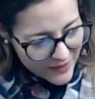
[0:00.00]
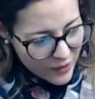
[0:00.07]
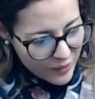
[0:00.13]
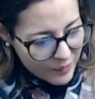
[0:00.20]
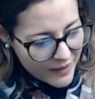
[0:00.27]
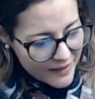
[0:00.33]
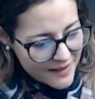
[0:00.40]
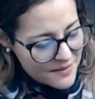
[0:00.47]
con
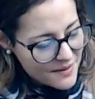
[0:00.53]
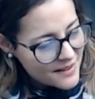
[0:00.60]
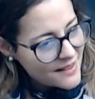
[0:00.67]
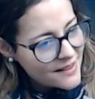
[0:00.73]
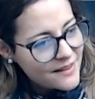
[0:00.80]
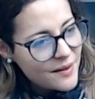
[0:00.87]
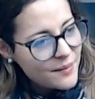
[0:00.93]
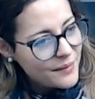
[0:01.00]
metas
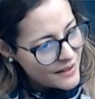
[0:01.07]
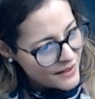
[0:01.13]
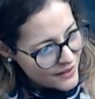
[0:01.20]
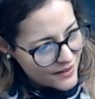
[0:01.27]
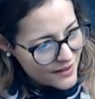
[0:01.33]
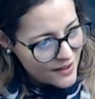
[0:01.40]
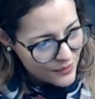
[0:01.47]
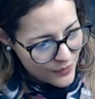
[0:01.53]
bastante
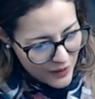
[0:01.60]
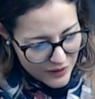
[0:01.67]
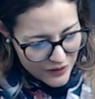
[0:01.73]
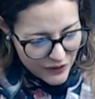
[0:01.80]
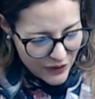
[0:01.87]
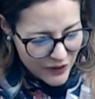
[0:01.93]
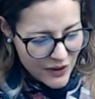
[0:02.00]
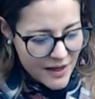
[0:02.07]
ambiciosas,
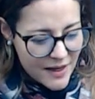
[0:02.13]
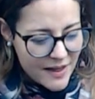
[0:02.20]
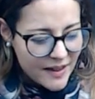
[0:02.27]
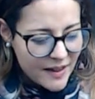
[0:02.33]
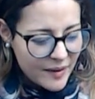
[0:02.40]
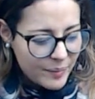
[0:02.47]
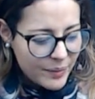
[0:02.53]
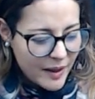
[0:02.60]
Wilson, eh,
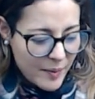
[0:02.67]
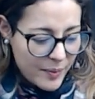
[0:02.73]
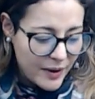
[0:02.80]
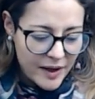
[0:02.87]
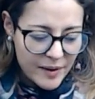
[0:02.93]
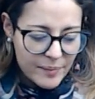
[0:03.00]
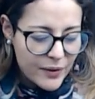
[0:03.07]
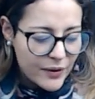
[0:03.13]
para, por
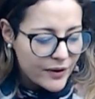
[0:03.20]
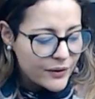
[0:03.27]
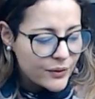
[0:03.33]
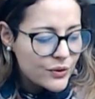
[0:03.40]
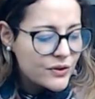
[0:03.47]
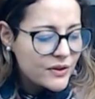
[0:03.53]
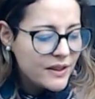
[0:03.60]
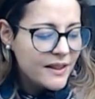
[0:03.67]
ejemplo,
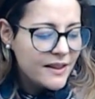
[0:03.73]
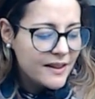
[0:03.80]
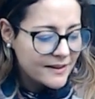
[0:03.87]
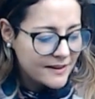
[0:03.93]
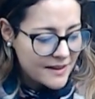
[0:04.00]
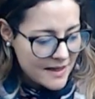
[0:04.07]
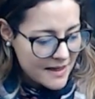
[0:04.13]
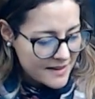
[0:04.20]
reducir la
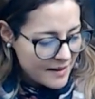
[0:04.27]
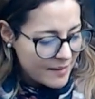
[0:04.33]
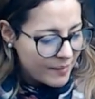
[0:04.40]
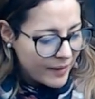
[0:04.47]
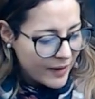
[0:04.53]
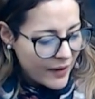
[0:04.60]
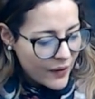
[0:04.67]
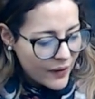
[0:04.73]
tasa de
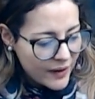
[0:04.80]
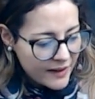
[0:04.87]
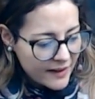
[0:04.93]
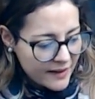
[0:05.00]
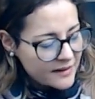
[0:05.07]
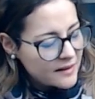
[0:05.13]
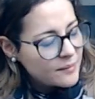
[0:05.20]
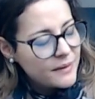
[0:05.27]
desempleo en la
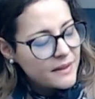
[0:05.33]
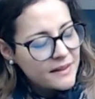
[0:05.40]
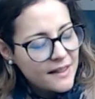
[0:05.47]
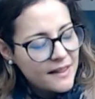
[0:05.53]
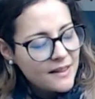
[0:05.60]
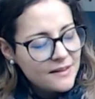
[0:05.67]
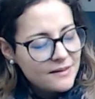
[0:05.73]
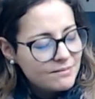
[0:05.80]

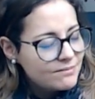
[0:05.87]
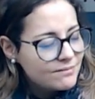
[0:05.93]
capital.